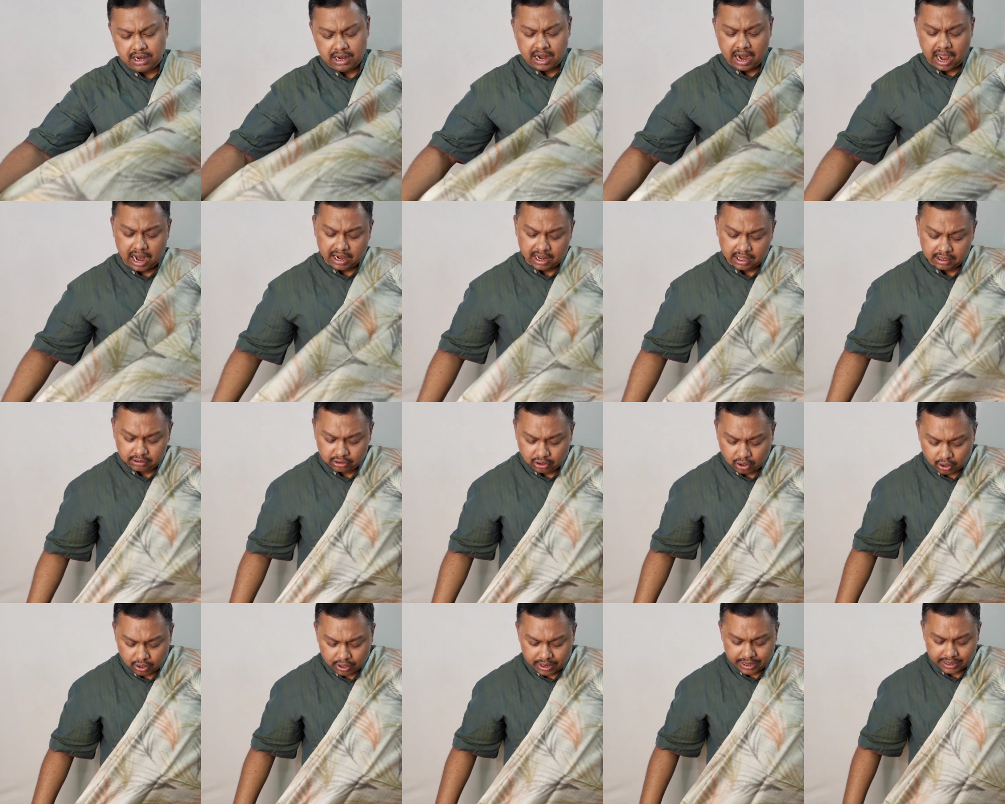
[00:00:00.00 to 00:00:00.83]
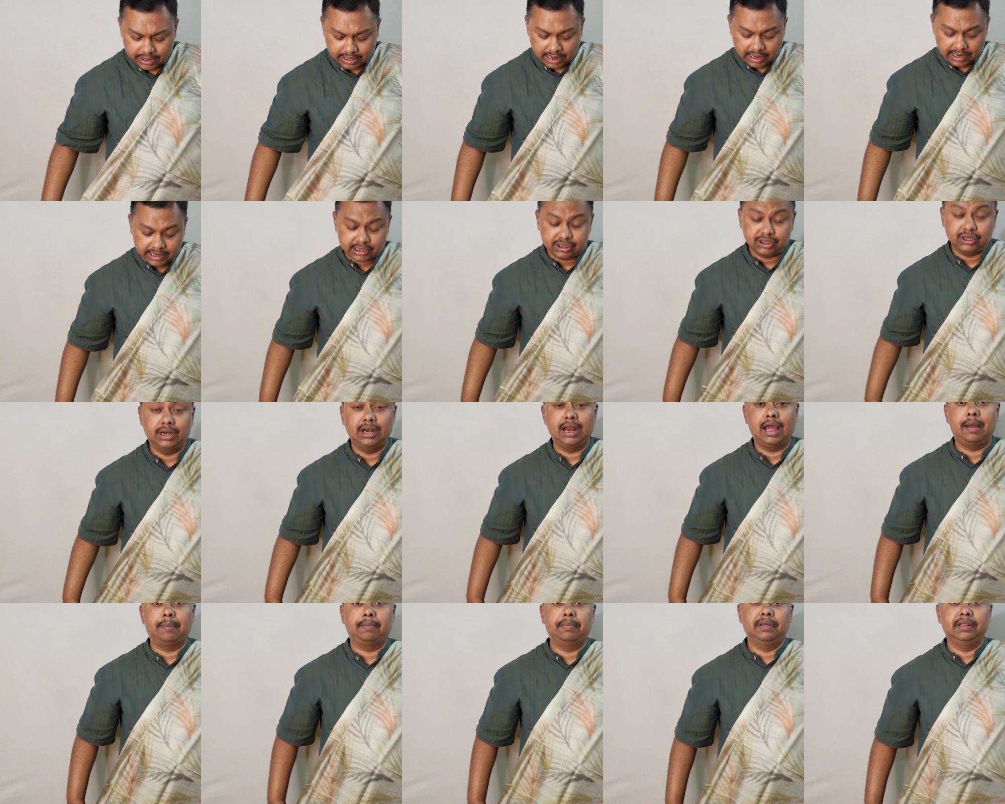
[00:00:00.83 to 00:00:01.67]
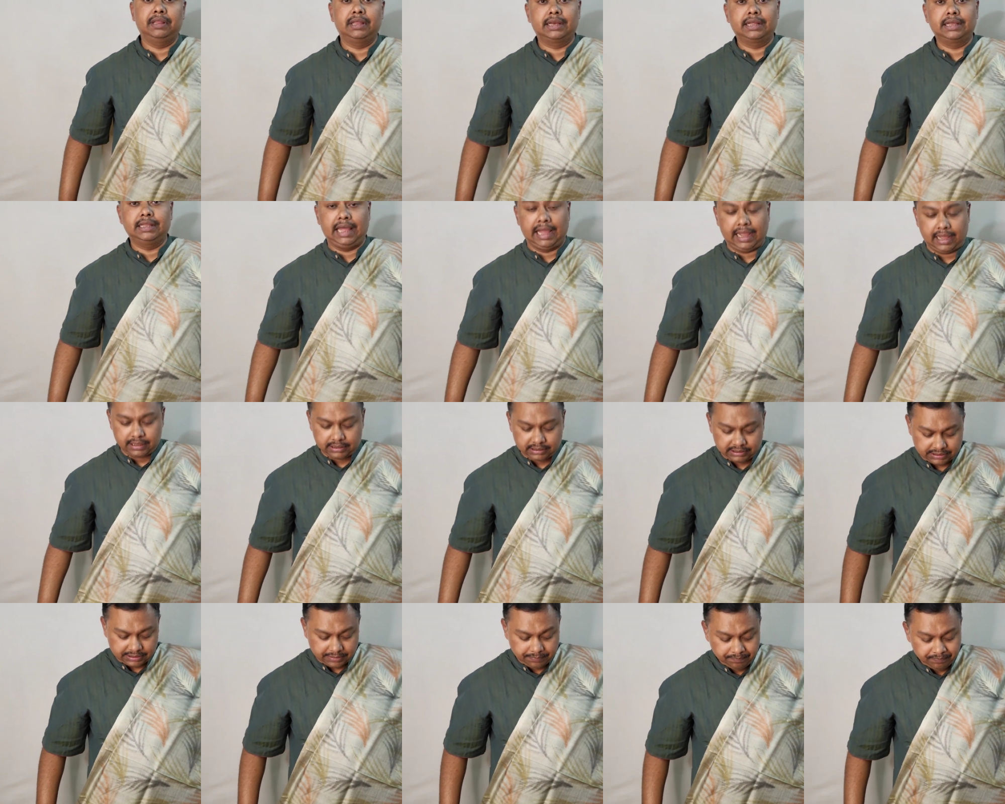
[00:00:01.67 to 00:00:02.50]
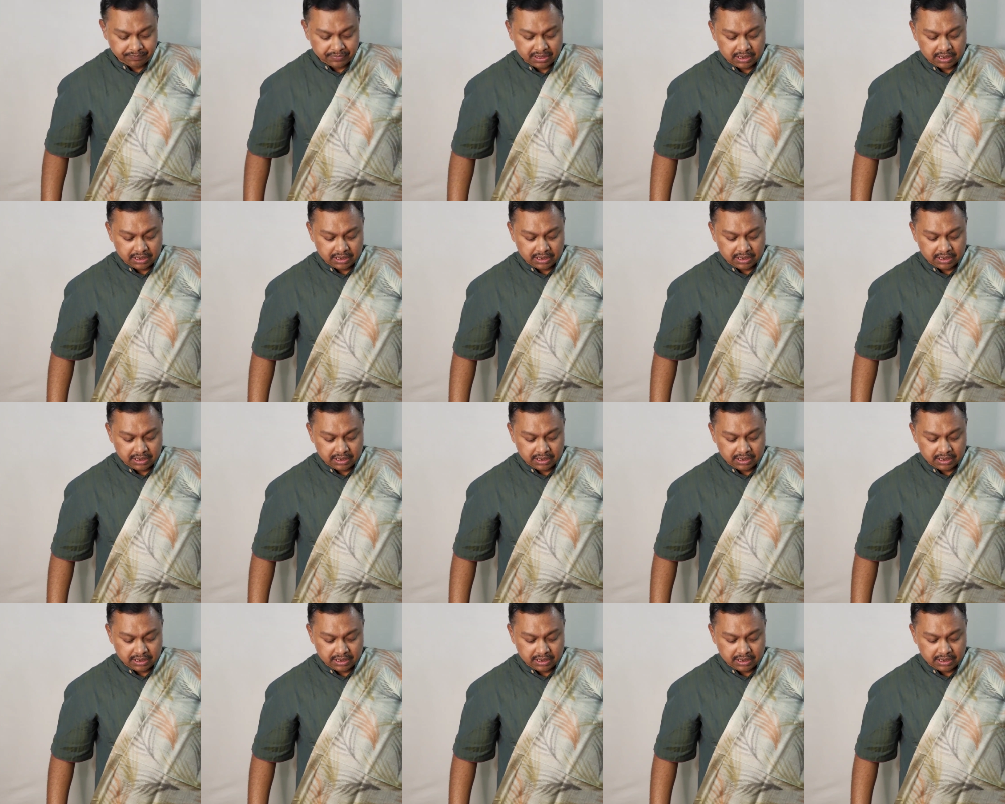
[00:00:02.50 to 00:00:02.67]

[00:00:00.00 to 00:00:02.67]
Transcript: নানান ধরনের কালেকশন আপনাদেরকে দেখাচ্ছি